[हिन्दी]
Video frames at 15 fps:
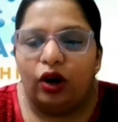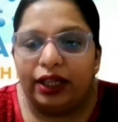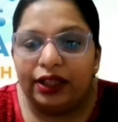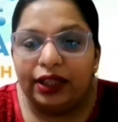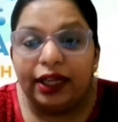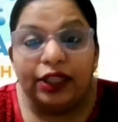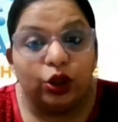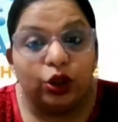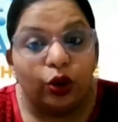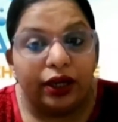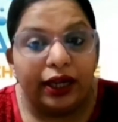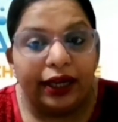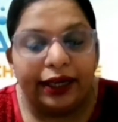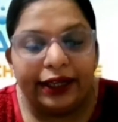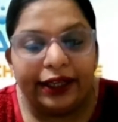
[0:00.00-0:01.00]
और इतने
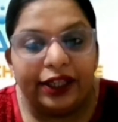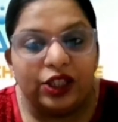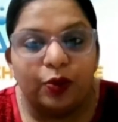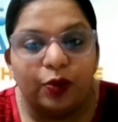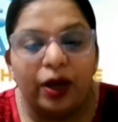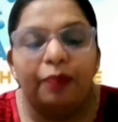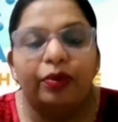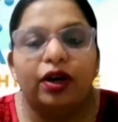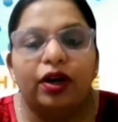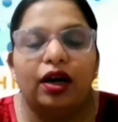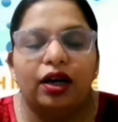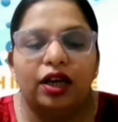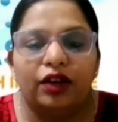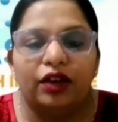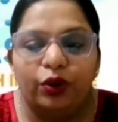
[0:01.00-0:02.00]
छोटे नीच पे आपका
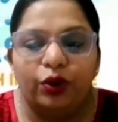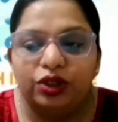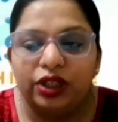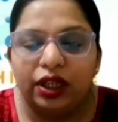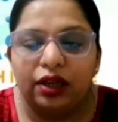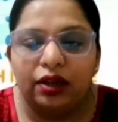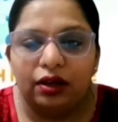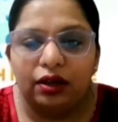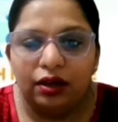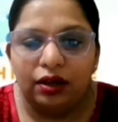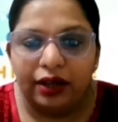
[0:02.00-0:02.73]
अगर फ्यूचर